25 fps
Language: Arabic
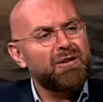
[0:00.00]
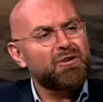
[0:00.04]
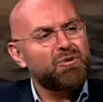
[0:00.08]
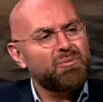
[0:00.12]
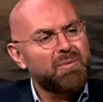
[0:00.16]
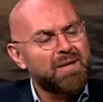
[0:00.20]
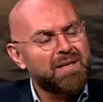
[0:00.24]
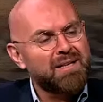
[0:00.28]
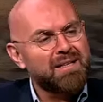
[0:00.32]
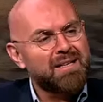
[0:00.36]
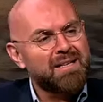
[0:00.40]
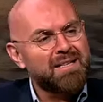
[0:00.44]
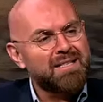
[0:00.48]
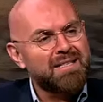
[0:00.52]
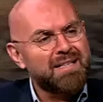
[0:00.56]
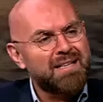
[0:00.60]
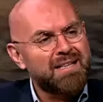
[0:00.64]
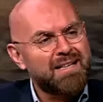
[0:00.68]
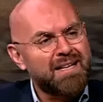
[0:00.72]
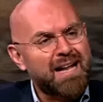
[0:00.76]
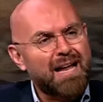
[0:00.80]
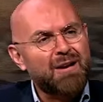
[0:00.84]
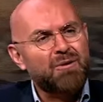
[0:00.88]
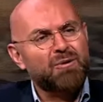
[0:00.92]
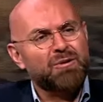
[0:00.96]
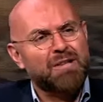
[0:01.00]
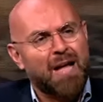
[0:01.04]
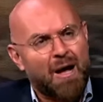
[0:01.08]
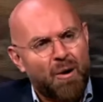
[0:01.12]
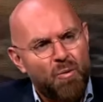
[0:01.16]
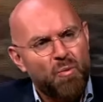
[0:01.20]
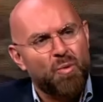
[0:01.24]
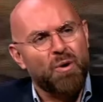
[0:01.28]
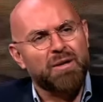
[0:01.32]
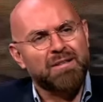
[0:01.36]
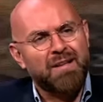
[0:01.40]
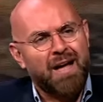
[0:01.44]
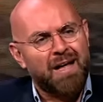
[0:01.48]
انه ما ينكسر لانه
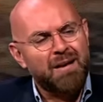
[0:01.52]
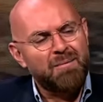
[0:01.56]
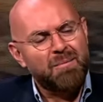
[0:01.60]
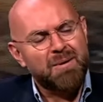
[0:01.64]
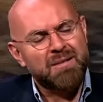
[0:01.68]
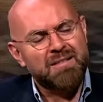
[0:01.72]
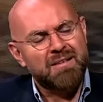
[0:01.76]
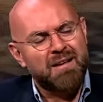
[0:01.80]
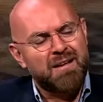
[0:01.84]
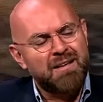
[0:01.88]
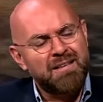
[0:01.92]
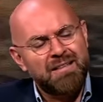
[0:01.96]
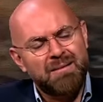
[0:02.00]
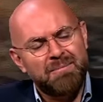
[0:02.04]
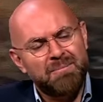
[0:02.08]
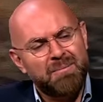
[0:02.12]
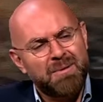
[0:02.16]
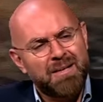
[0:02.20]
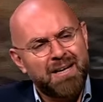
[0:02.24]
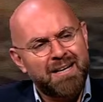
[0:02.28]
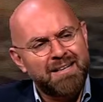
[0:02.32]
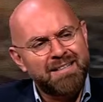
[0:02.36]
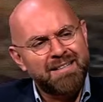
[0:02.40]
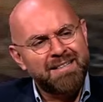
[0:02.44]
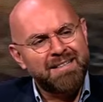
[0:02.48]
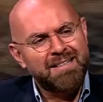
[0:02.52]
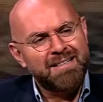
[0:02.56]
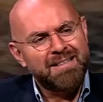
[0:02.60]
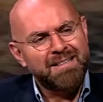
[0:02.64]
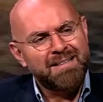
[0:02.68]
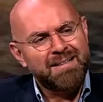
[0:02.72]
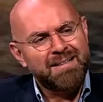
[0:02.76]
تعود على المصايب برايك